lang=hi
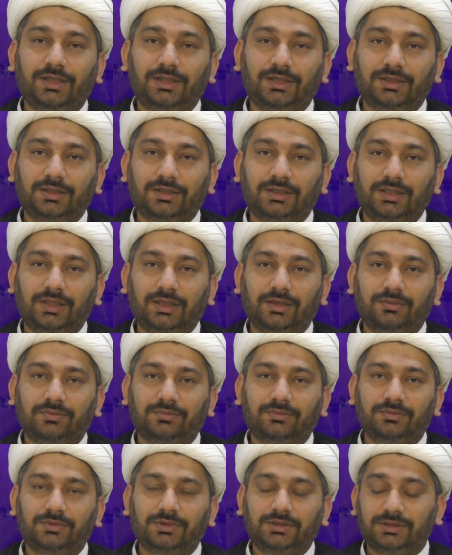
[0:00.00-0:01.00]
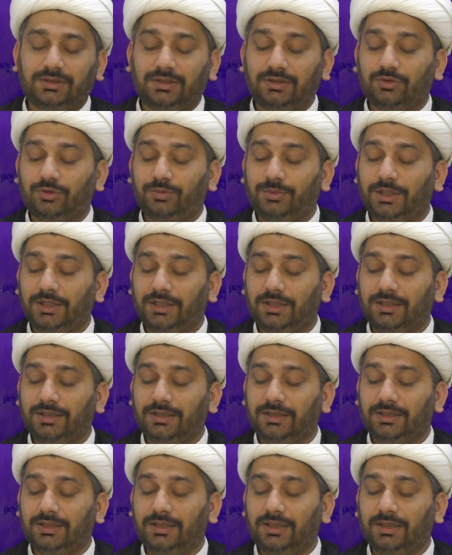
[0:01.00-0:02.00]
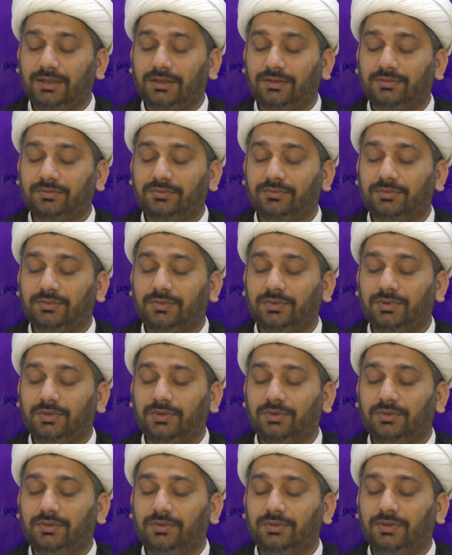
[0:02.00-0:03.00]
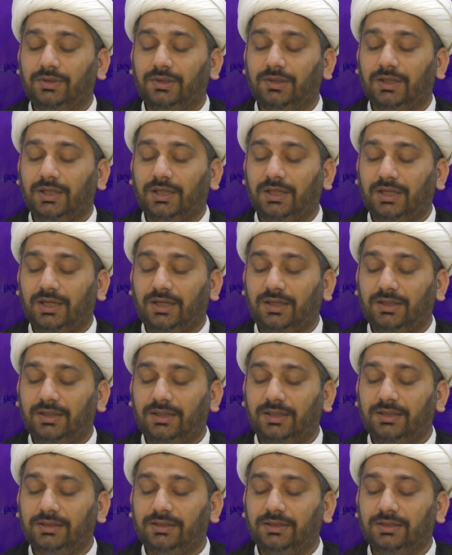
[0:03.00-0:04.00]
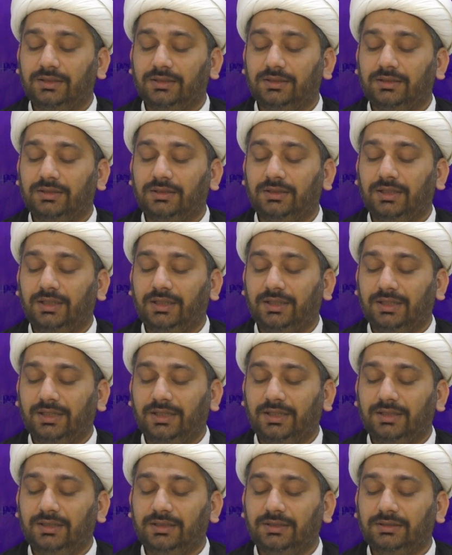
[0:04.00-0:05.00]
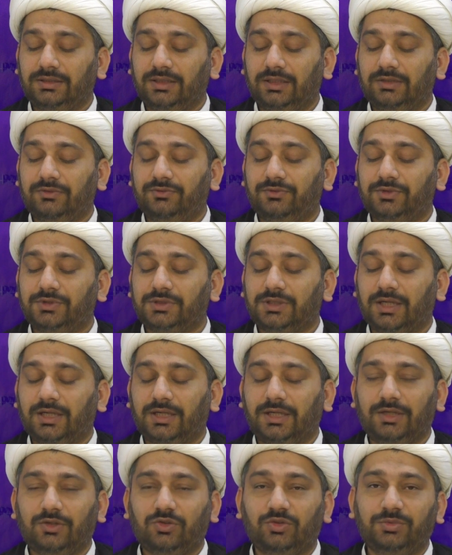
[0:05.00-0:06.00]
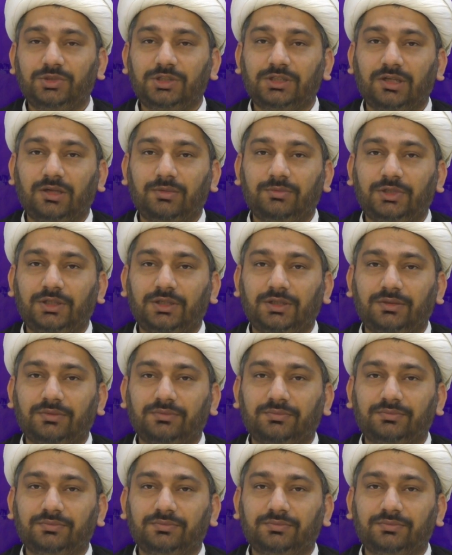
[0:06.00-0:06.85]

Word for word: खलक किया जिसने तुम्हें खलक किया क़रात इकरा तलफ़ करने को भी शामिल है